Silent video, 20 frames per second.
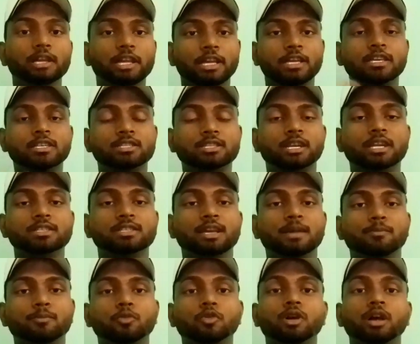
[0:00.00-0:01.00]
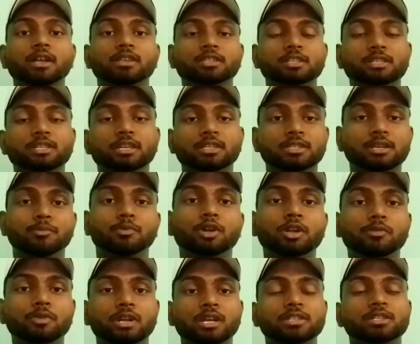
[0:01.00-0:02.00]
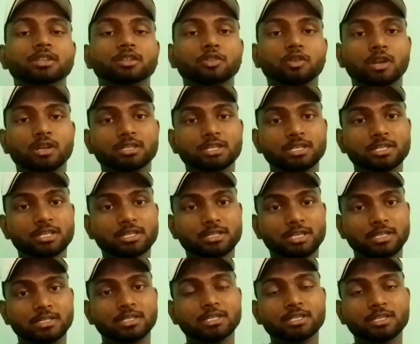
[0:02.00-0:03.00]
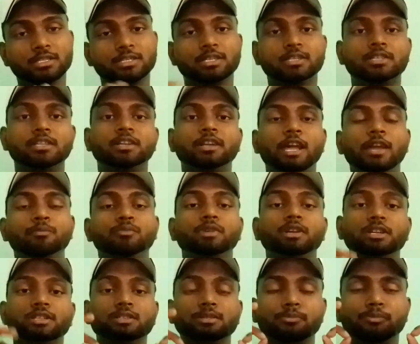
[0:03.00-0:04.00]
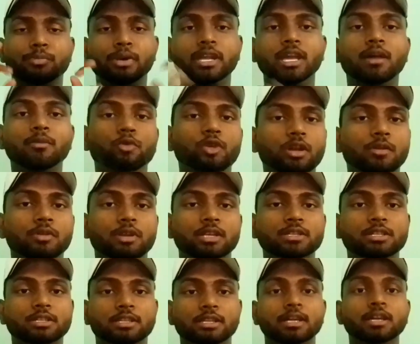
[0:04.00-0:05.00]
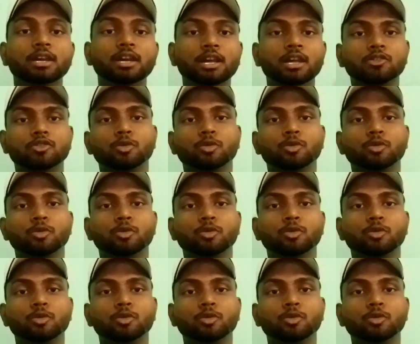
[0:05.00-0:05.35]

कि किस तरह से आप लोग अच्छे से अच्छी बॉडी बना सकते हैं और अच्छे से सस्ते से सस्ते डाइट में किस बढ़िया बॉडी बना सकते हैं